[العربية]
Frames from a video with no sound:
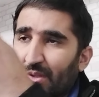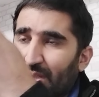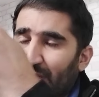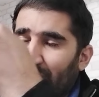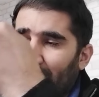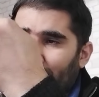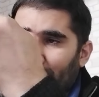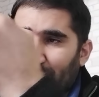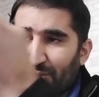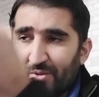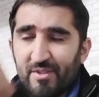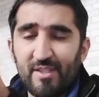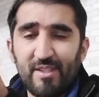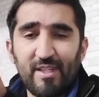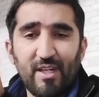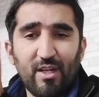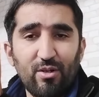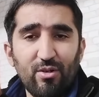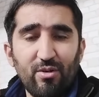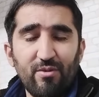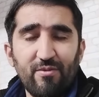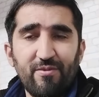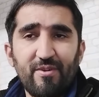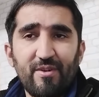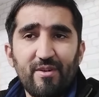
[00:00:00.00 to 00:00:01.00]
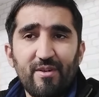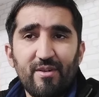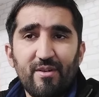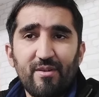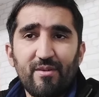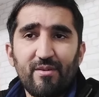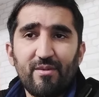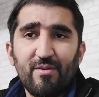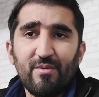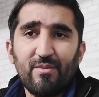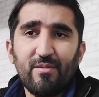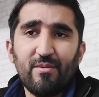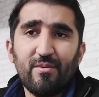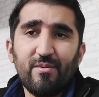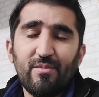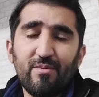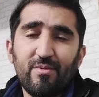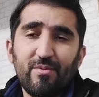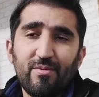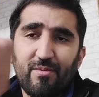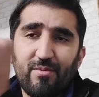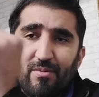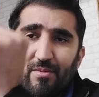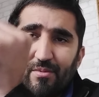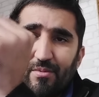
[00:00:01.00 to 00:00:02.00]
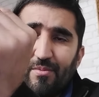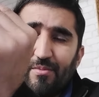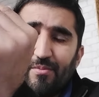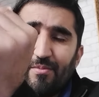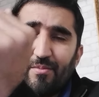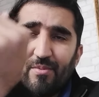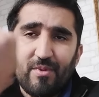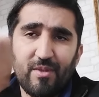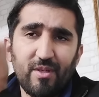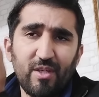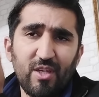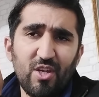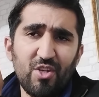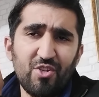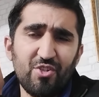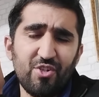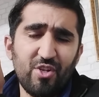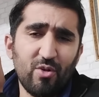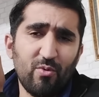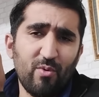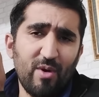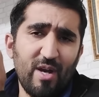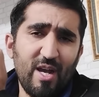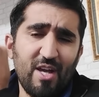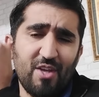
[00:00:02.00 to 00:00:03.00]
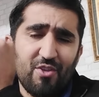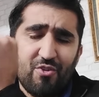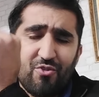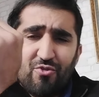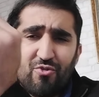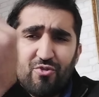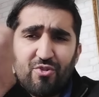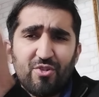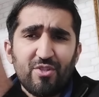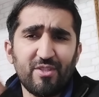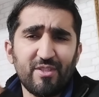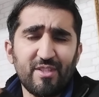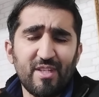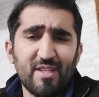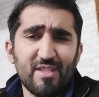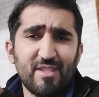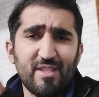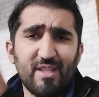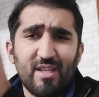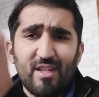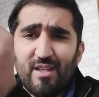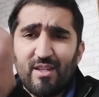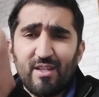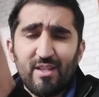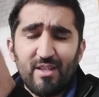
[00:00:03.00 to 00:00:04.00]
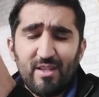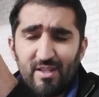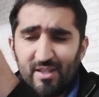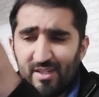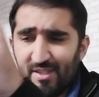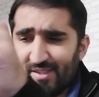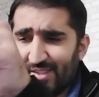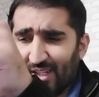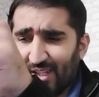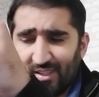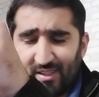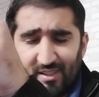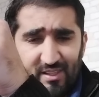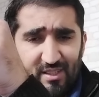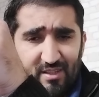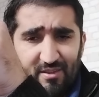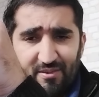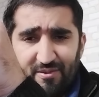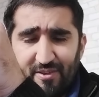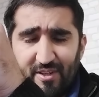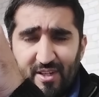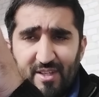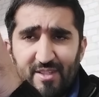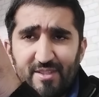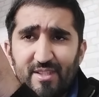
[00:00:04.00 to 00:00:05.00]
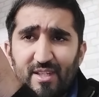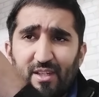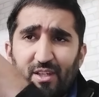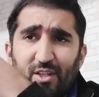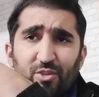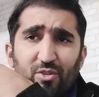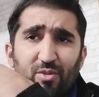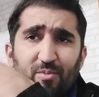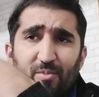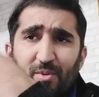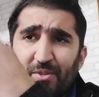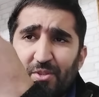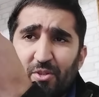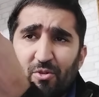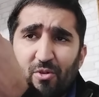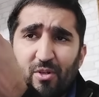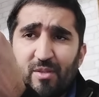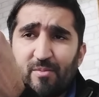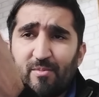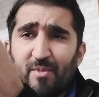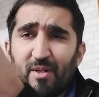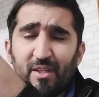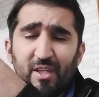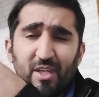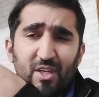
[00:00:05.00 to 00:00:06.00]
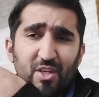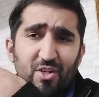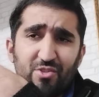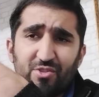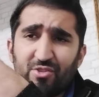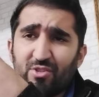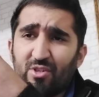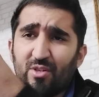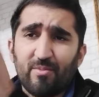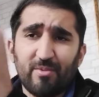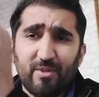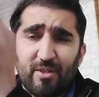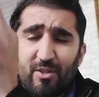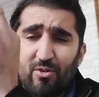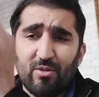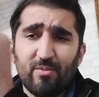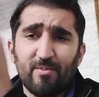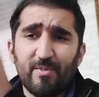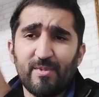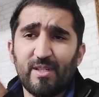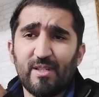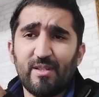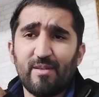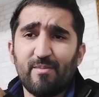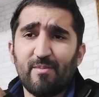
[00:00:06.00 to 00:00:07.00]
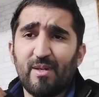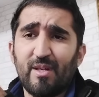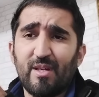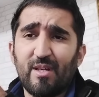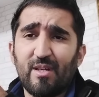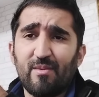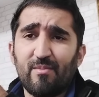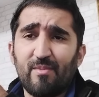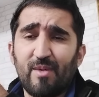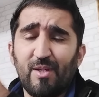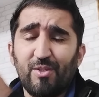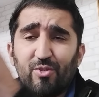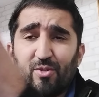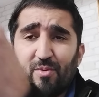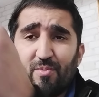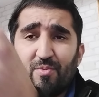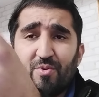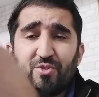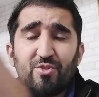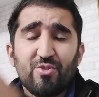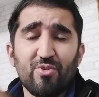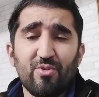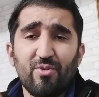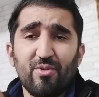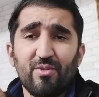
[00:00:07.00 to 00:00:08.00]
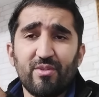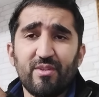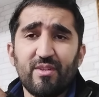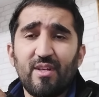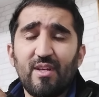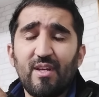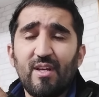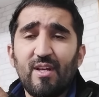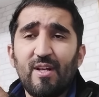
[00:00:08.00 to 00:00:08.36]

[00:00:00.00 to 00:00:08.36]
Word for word: كيلونسي ديك لوفر كيجي واحد جوج الناس ديال اللي ساكنين هنا في فرنسا كيدومونديو خدمه كيرجعهم كيقول لهم انا ما, ما عندكمش الشروط